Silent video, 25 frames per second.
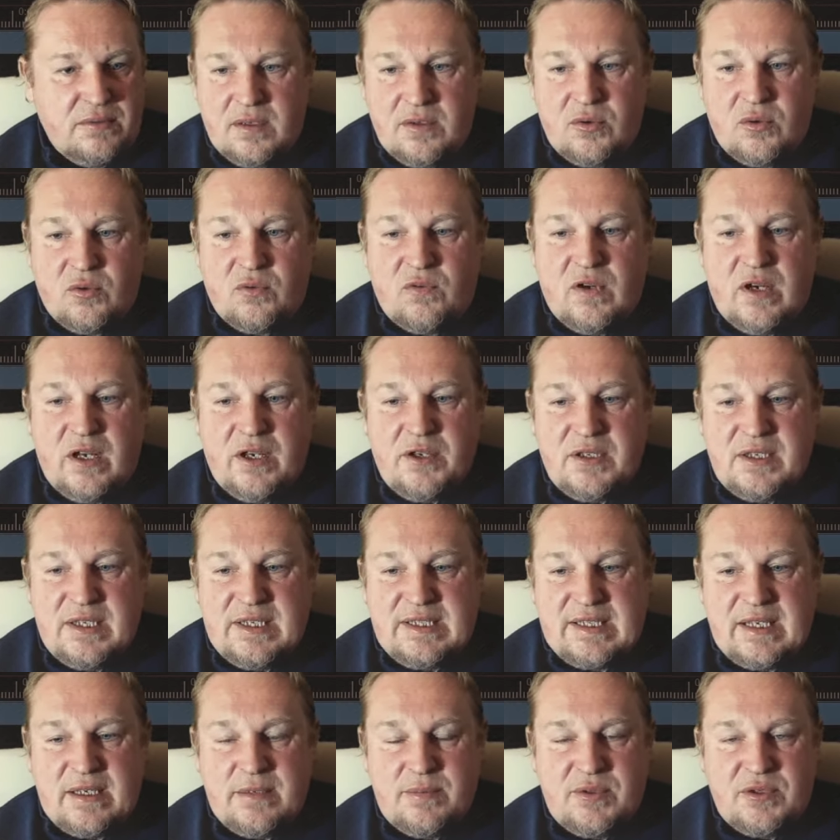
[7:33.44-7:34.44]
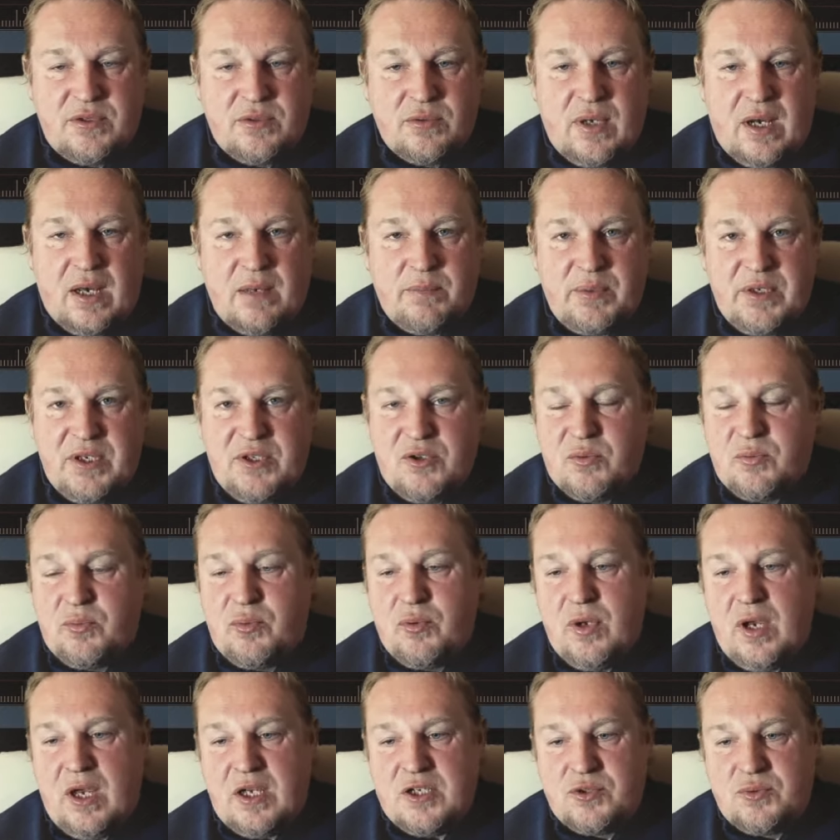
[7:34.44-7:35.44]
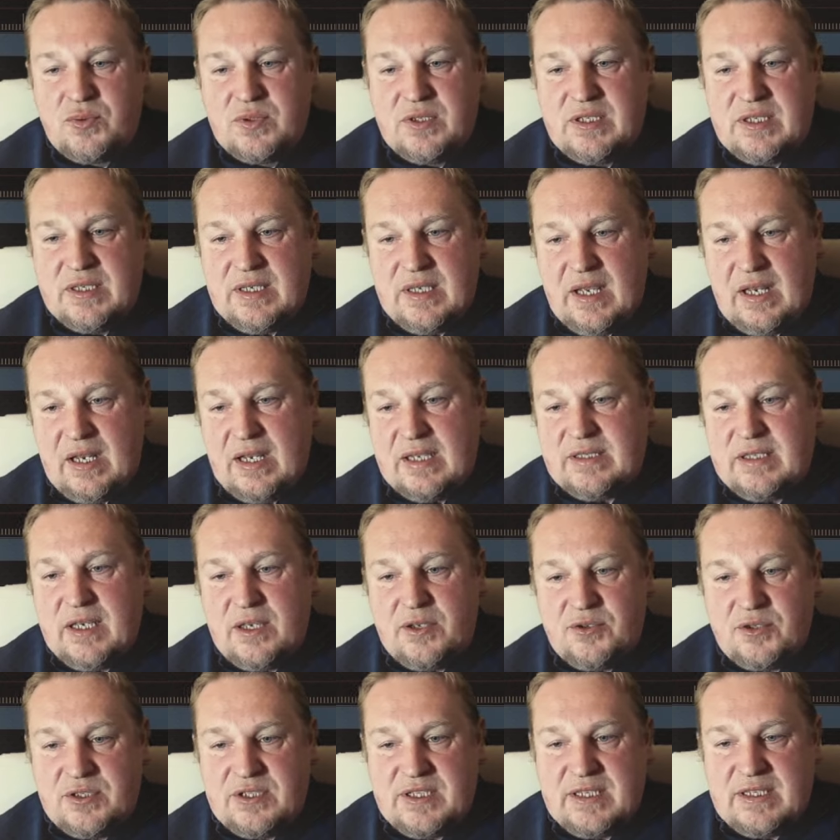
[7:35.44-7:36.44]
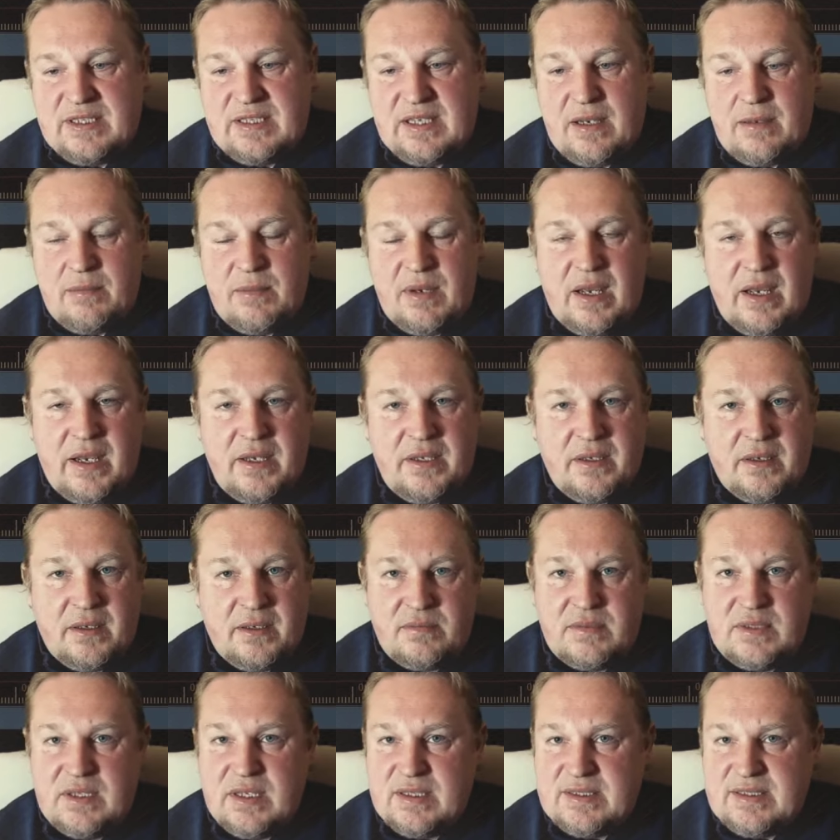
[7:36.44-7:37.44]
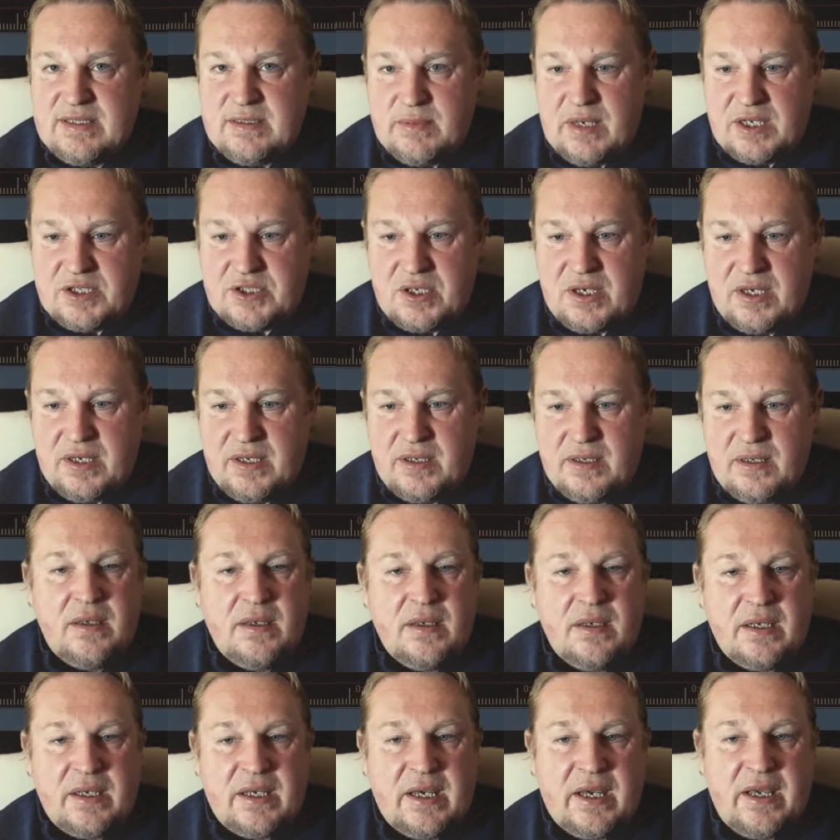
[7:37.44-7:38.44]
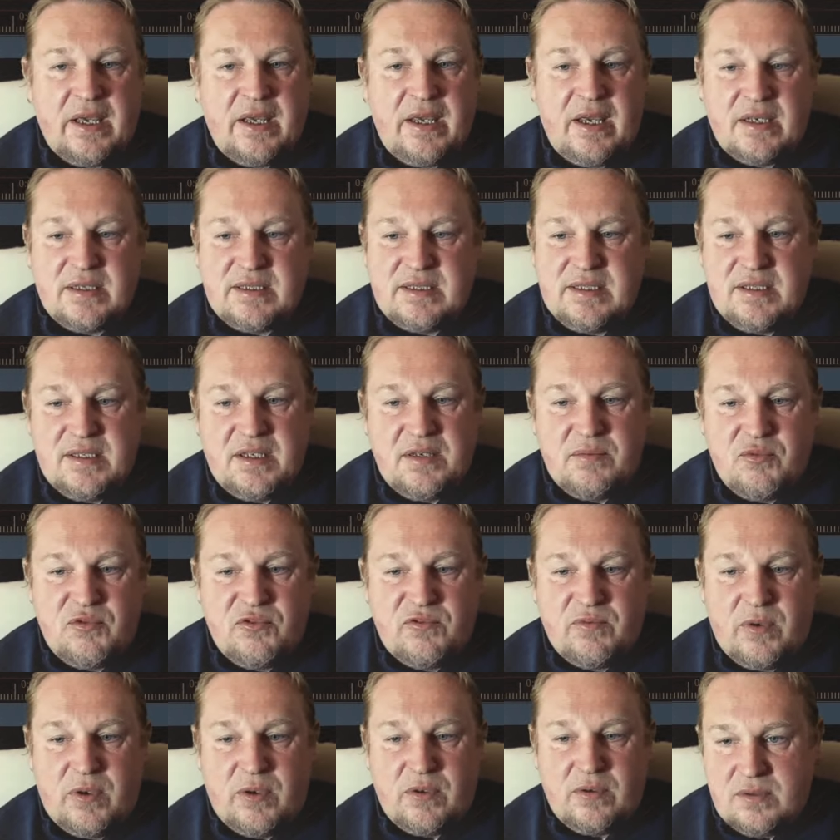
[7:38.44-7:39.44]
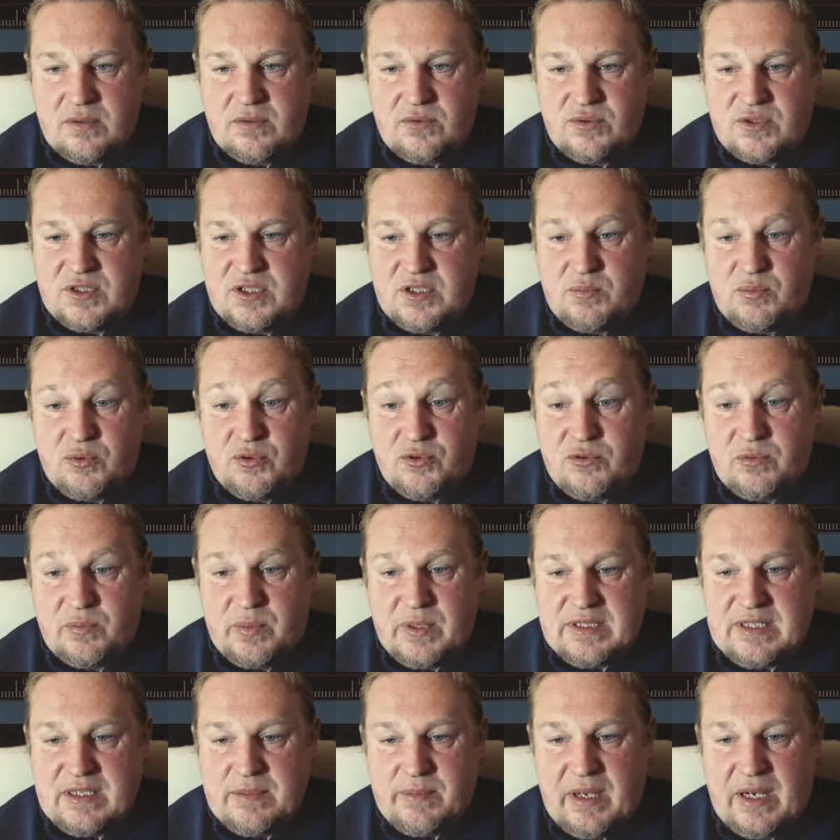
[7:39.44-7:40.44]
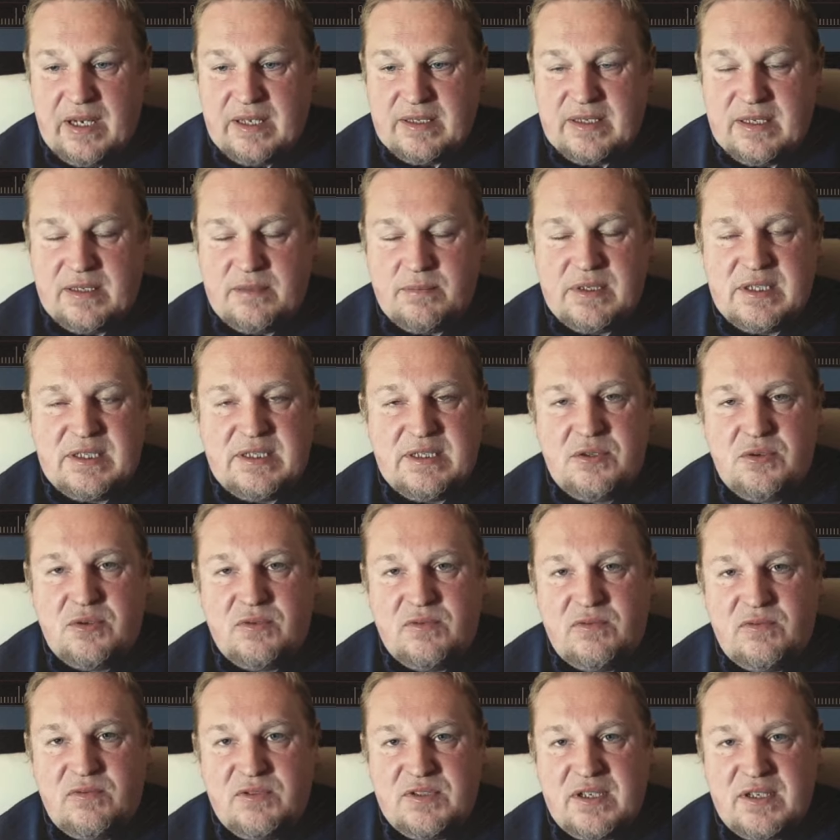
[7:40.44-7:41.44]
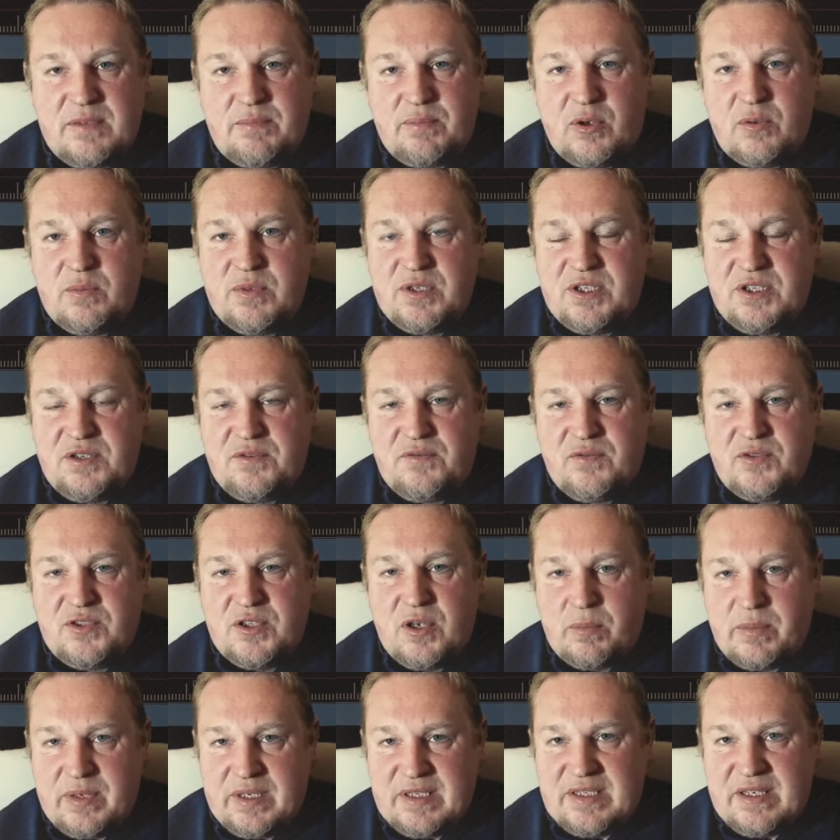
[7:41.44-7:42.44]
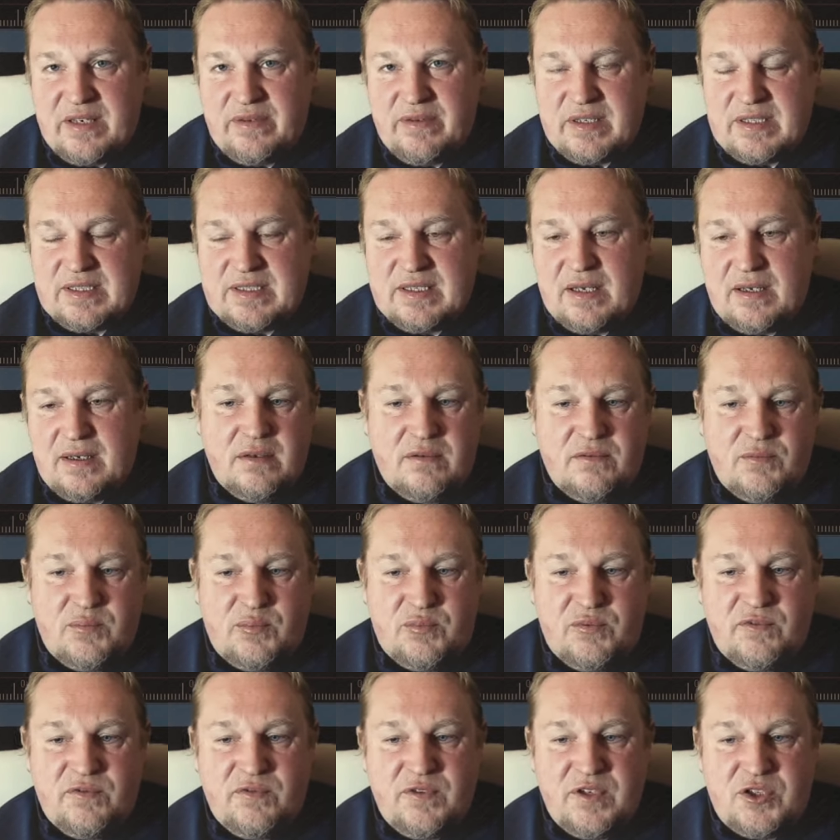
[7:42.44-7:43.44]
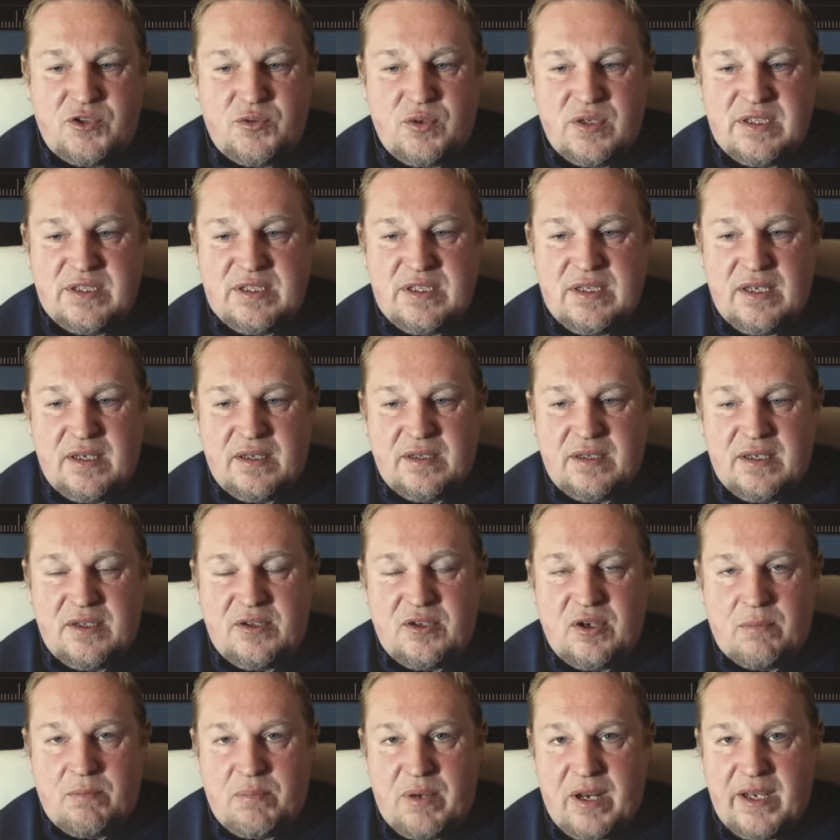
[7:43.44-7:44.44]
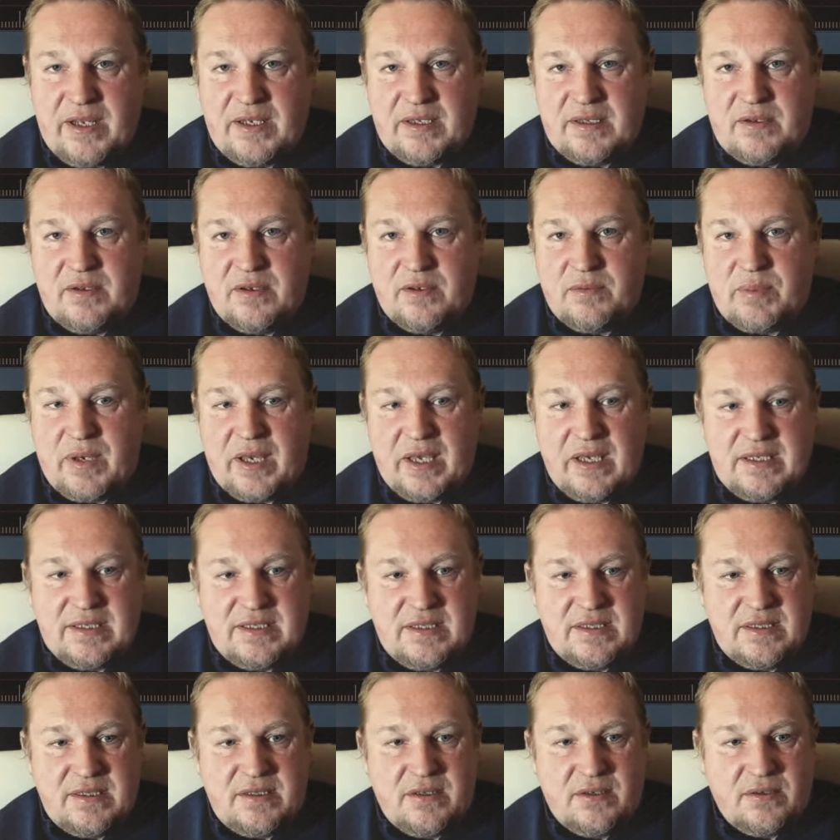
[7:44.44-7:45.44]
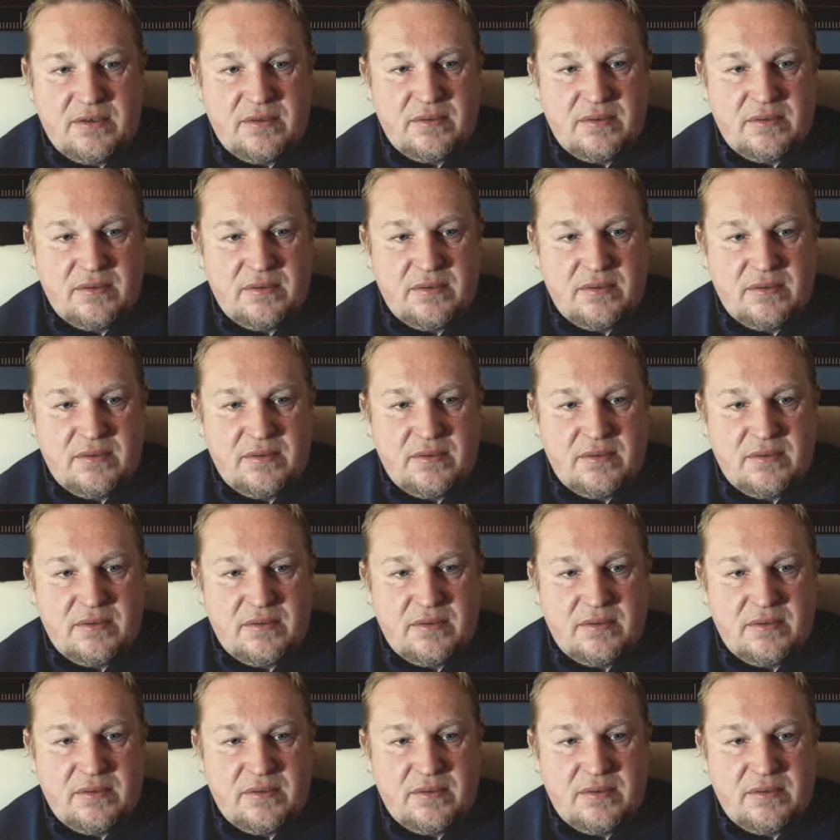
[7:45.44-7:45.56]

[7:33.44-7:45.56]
Donc voilà une description rapide. On peut ajouter à l'intérieur de ces timeline des images clés et créer ainsi des mouvements, tout ce qui peut nous passer par la tête. Mais sinon, vous n'êtes pas obligé de vous embêter avec ça. Vous pouvez choisir des templates préexistants.